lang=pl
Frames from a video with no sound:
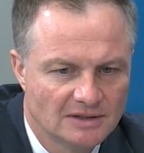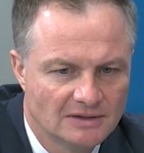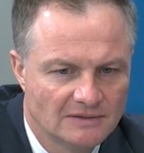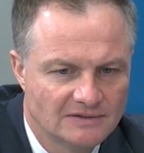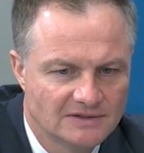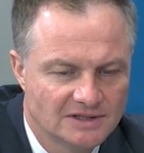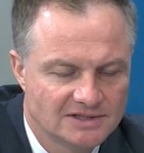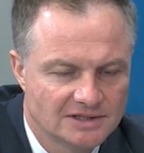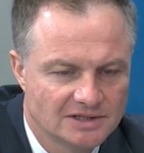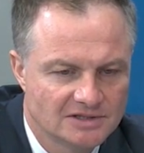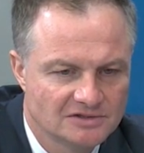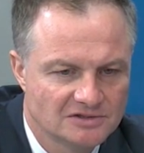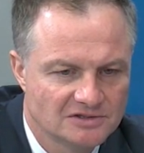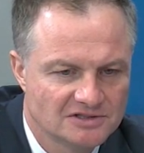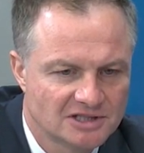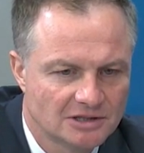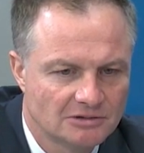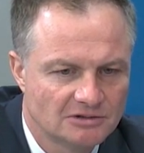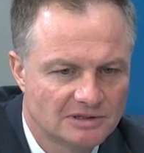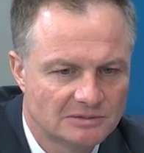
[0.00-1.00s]
E, w zasadzie
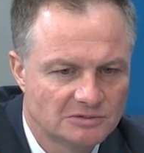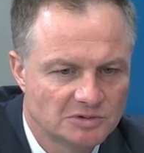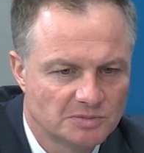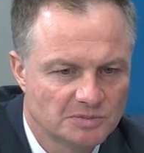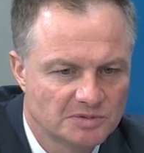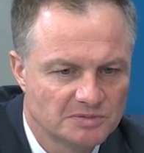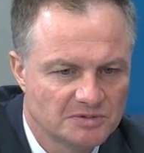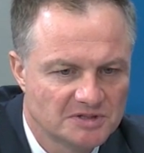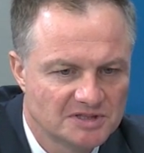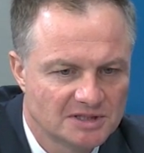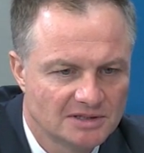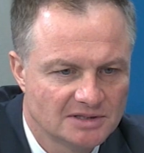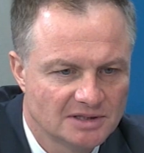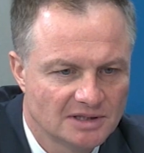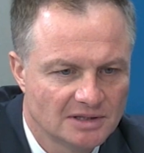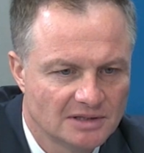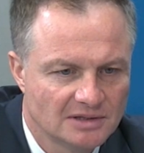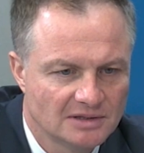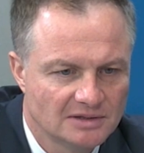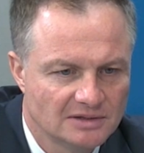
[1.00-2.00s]
zostało nam do
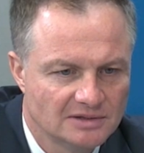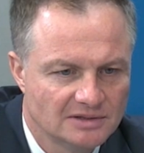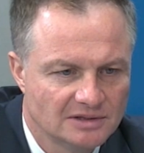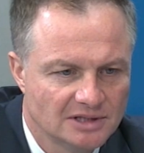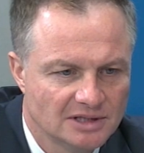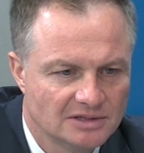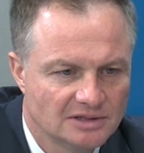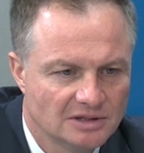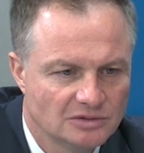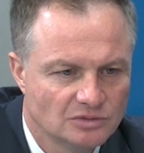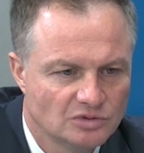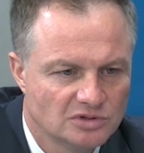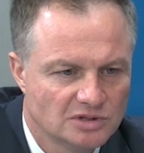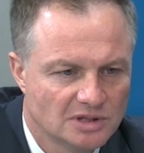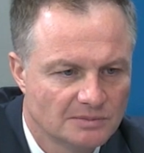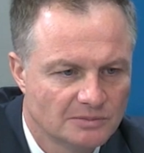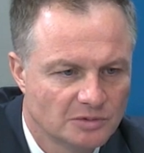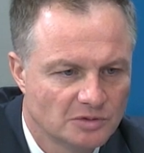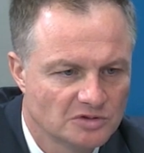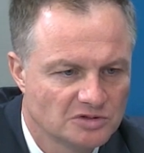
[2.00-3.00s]
podpisania e, jedna
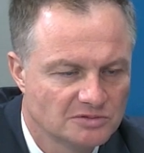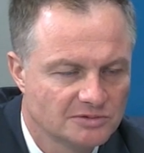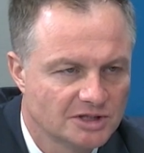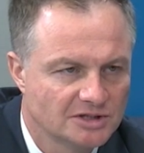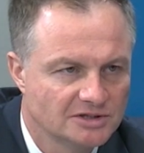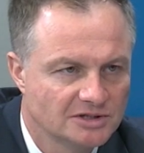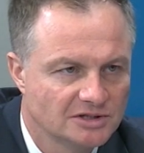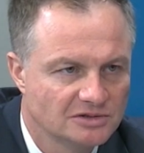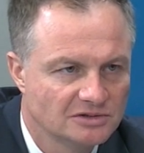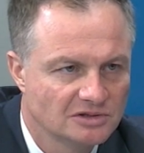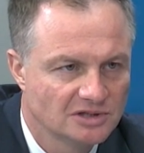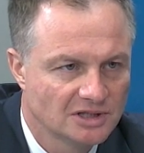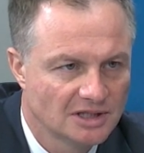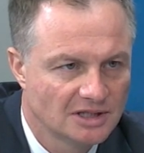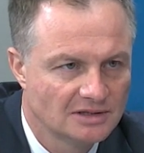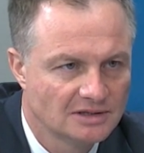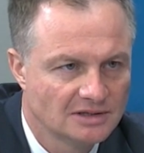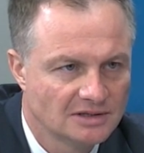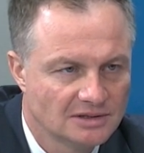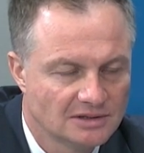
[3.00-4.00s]
duża porozumienie
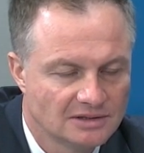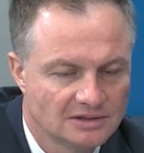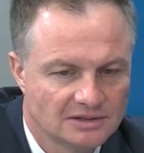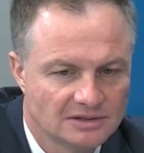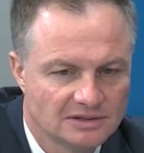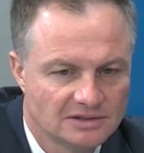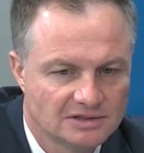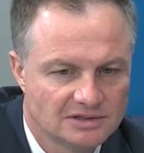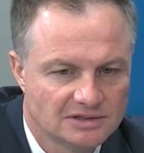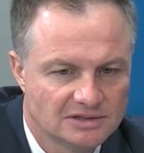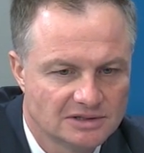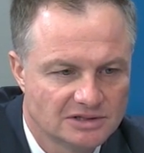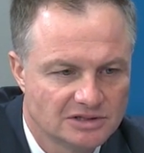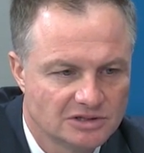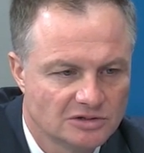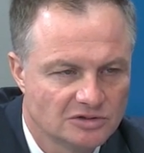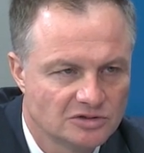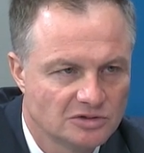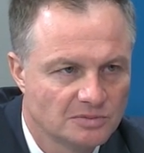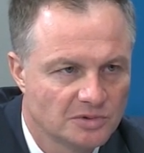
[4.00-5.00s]
terytorialne, e,
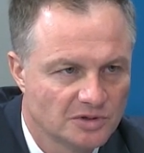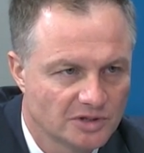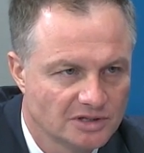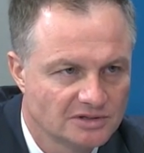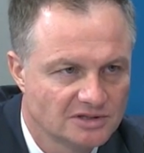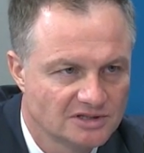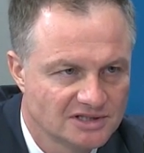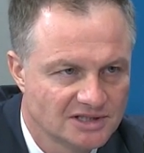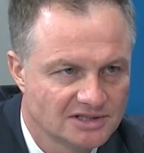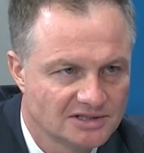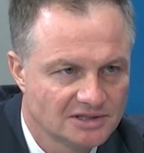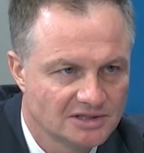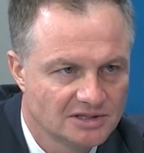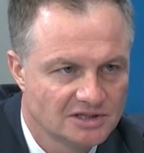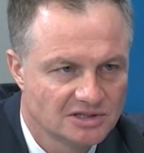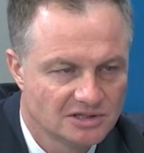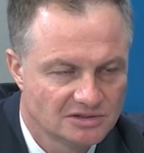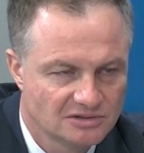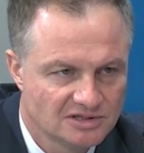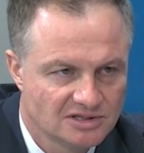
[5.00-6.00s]
jeśli chodzi o projekty
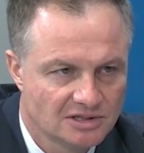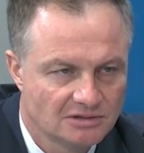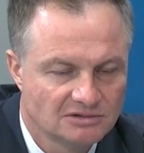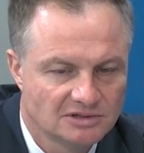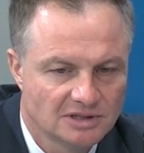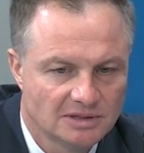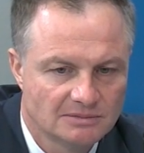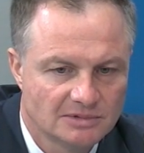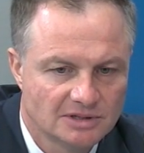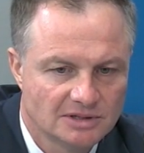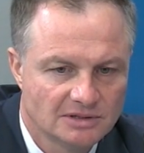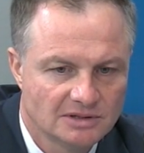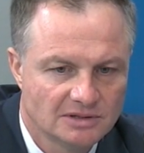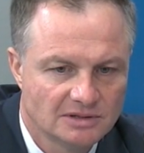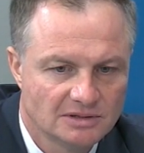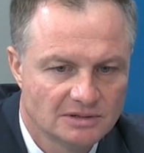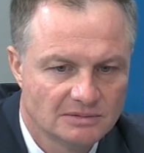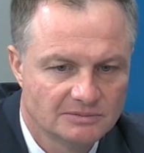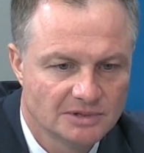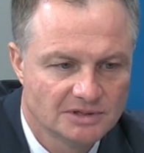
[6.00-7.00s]
strategiczne, zostały nam
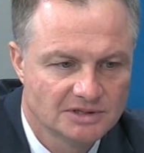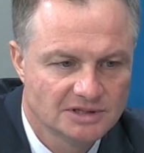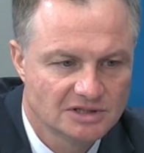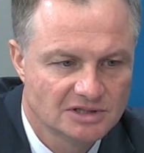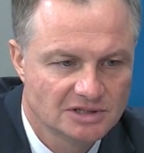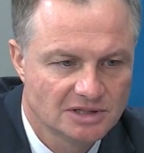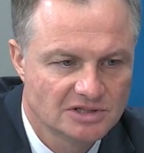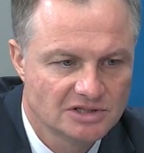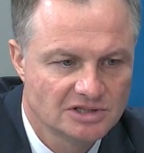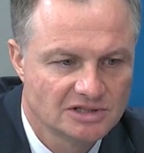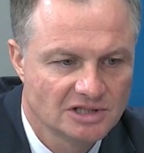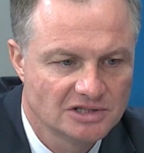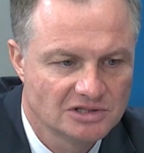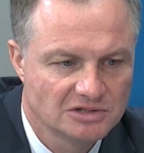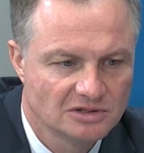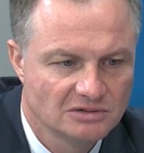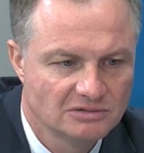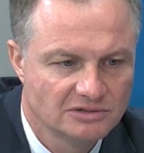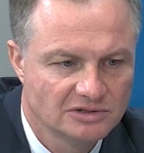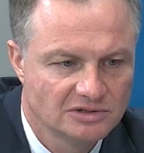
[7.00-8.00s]
miasteczka
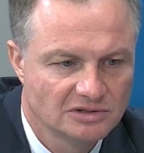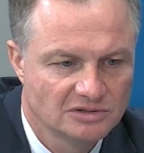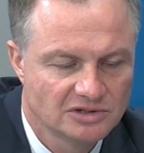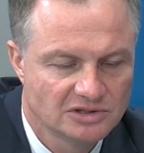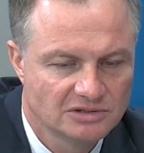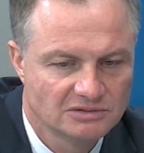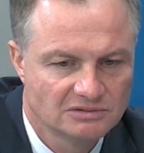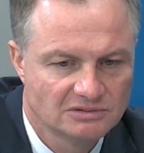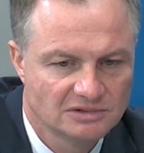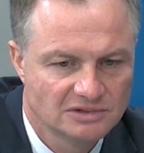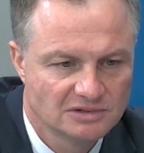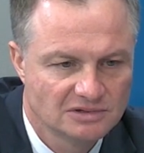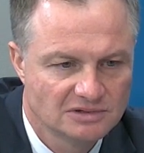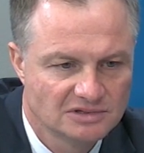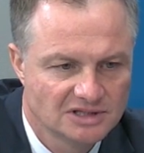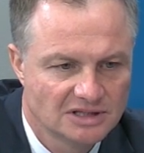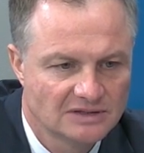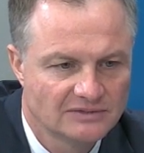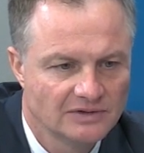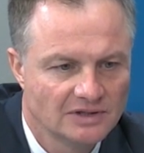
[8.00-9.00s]
Chitaslow i to się
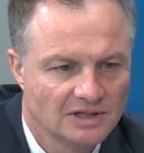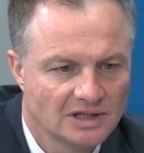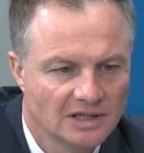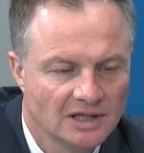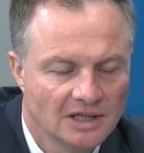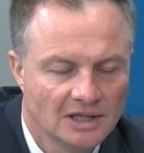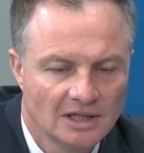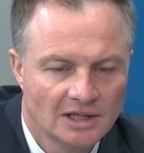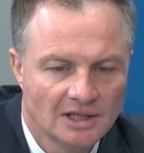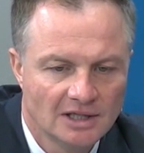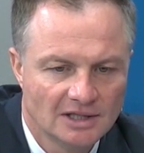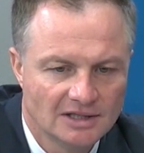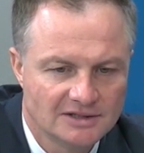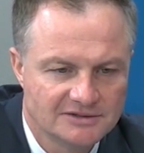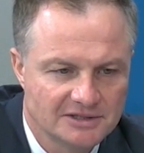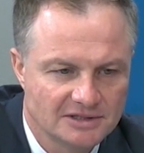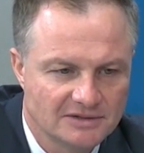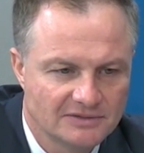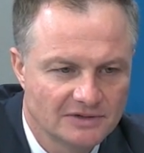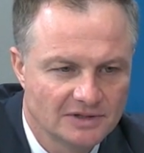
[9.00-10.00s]
za chwilę,
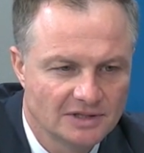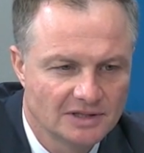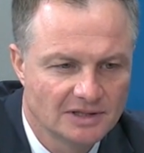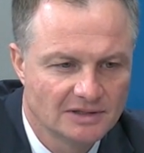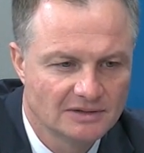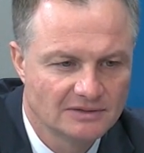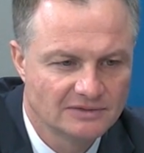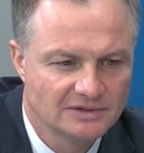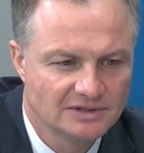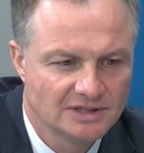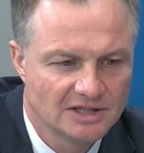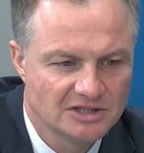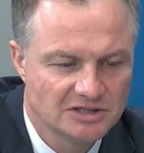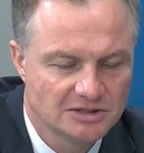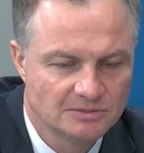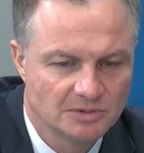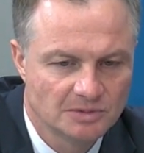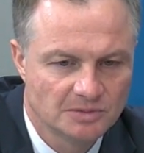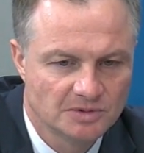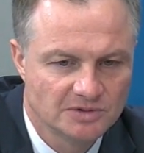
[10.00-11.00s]
za chwilę
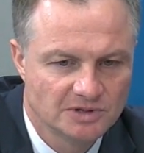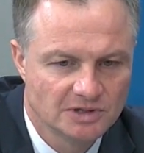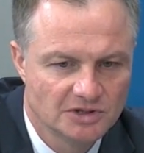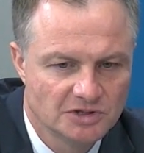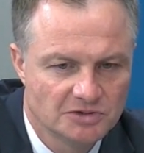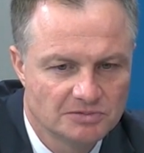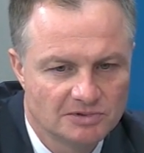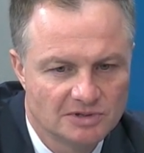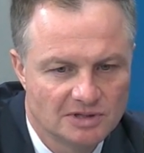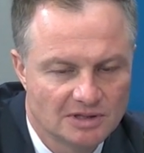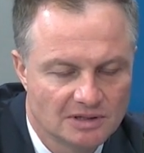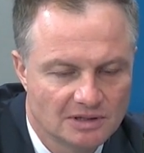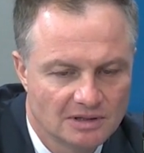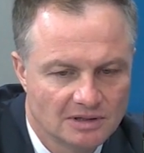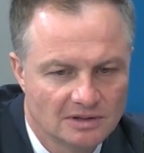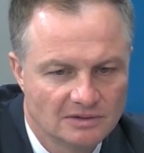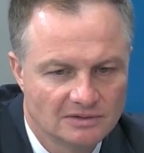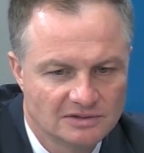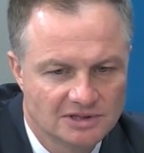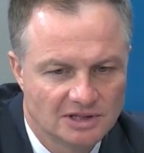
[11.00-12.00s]
wydarzy, bo podjęliśmy
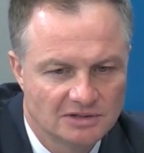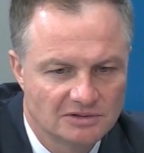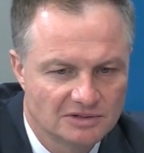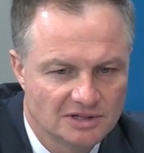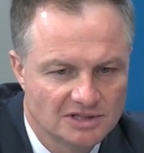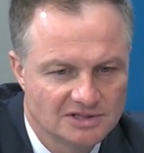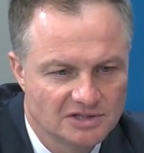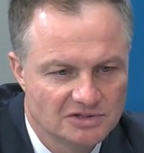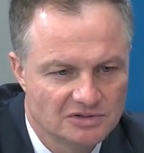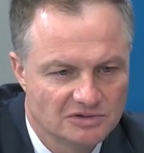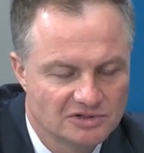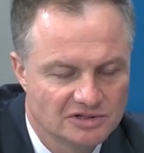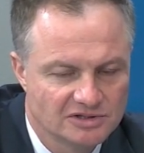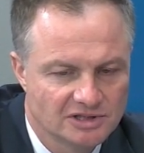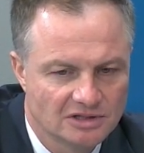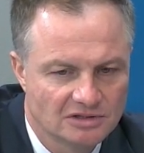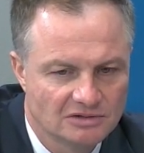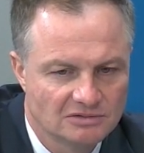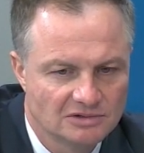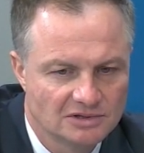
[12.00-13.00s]
na, ostatnio na
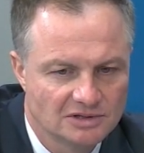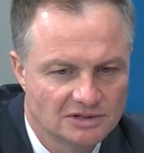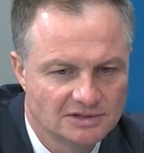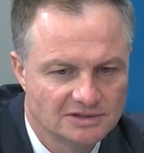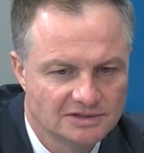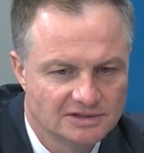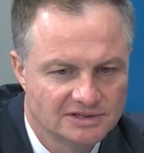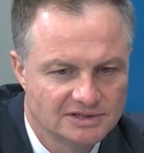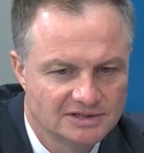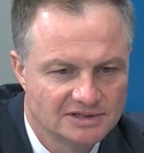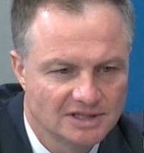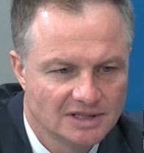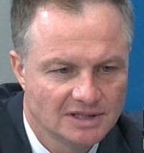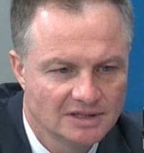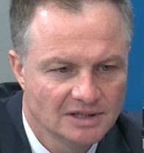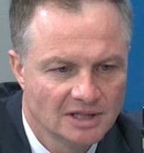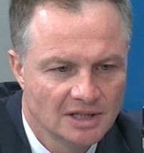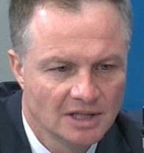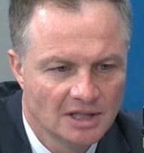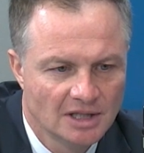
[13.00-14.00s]
zarządzie taką
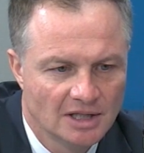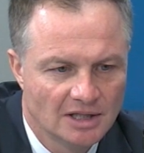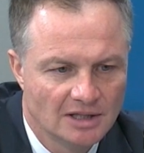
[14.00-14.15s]
decyzję.